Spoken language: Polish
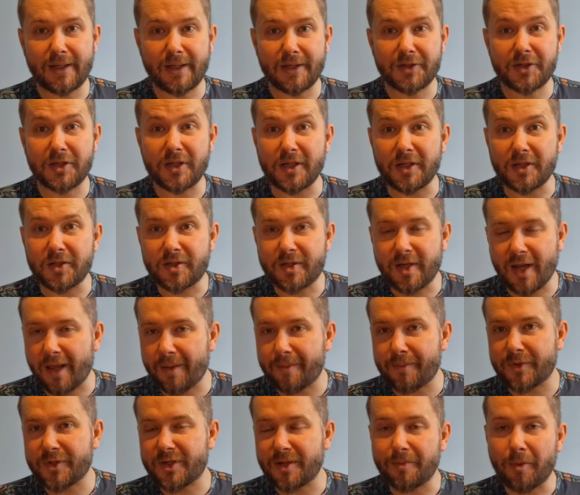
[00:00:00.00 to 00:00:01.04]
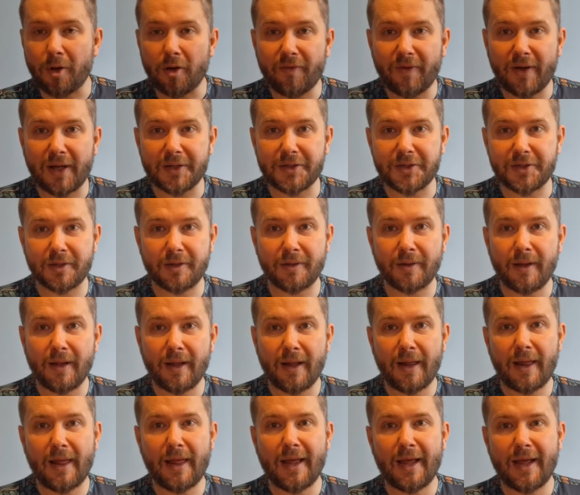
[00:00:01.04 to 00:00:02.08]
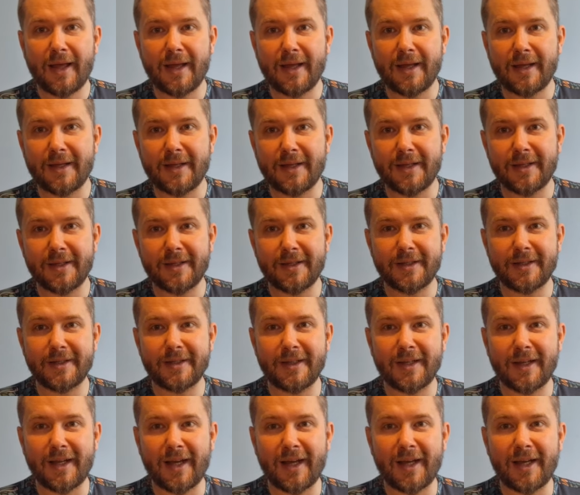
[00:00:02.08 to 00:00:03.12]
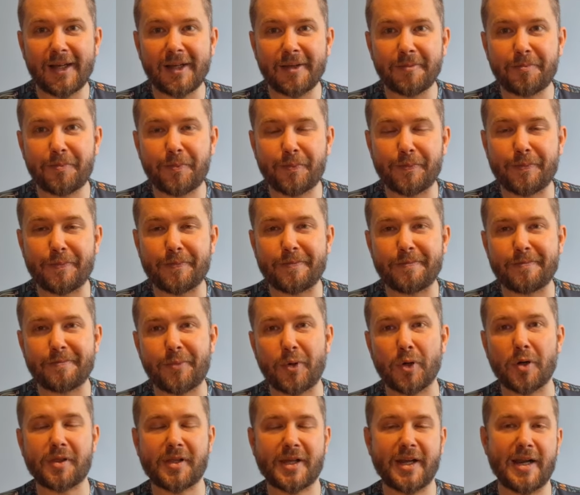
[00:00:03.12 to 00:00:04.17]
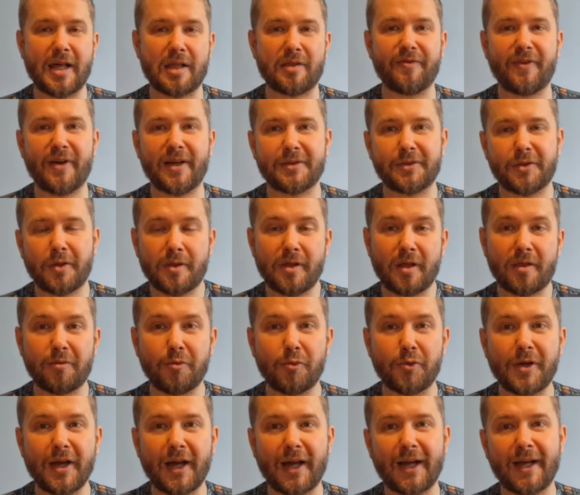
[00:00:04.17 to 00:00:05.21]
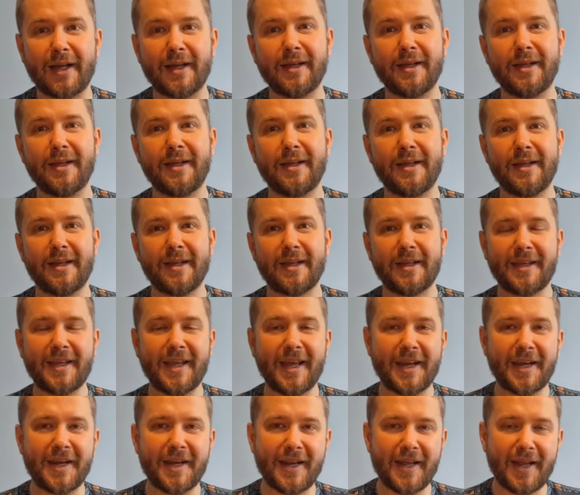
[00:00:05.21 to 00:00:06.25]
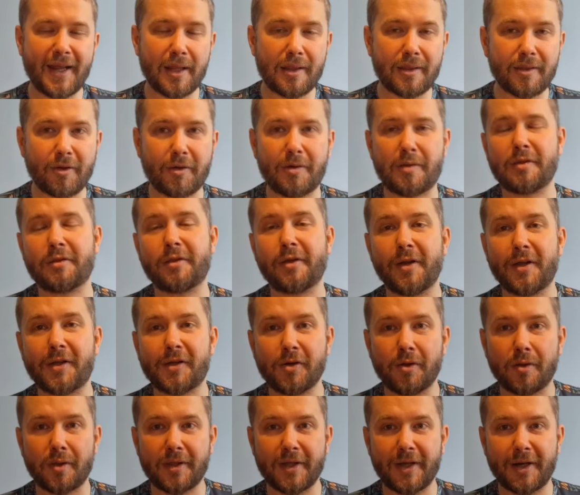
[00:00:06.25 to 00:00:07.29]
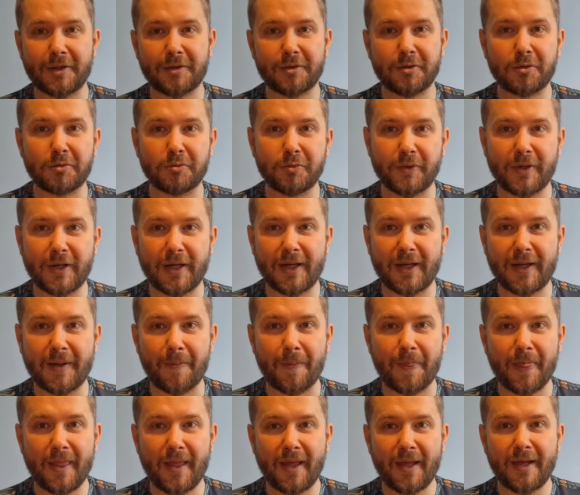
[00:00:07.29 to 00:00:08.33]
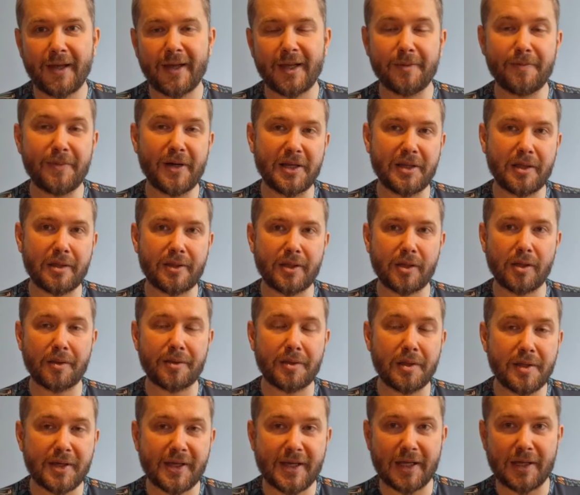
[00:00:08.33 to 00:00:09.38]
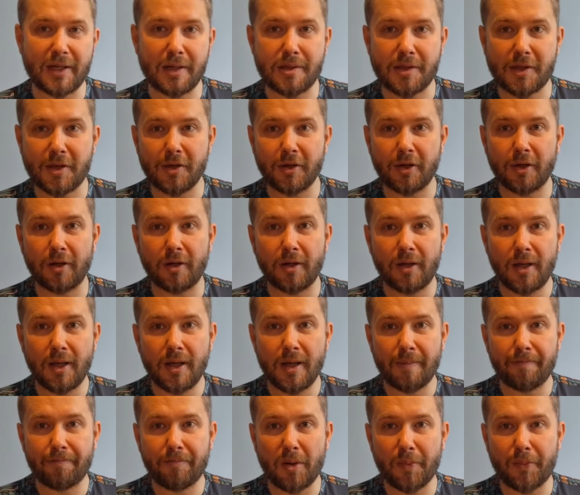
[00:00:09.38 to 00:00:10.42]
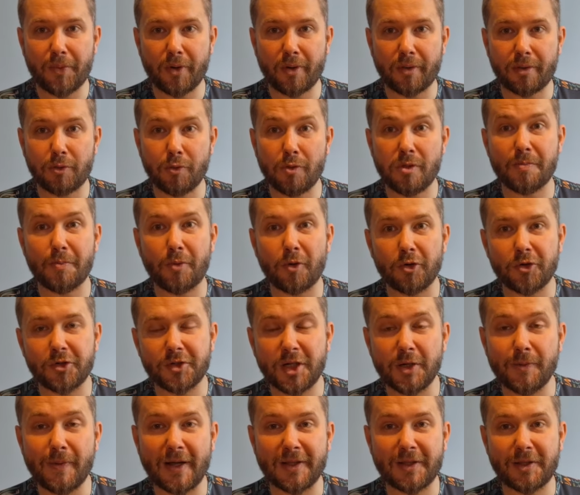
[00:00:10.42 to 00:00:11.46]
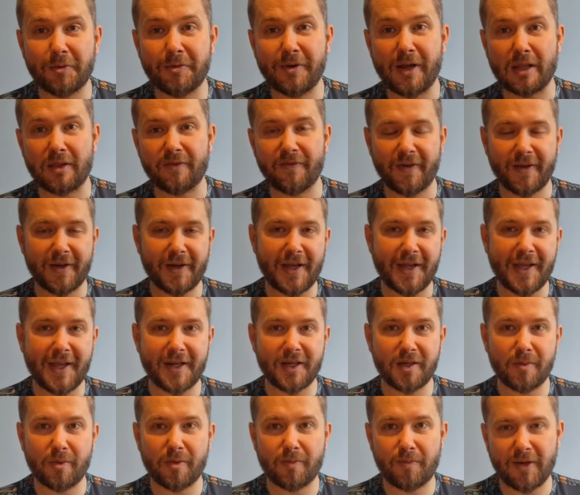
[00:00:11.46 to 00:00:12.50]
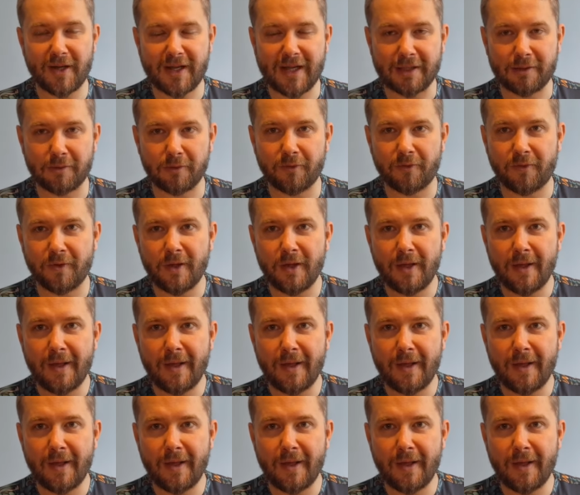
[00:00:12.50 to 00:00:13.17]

czyli jam, jamować, a polska nazwa to zasługa jednej z organizatorek koncertu, która chyba nie znając języka angielskiego po prostu spolszczyła tę nazwę na jednym z plakatów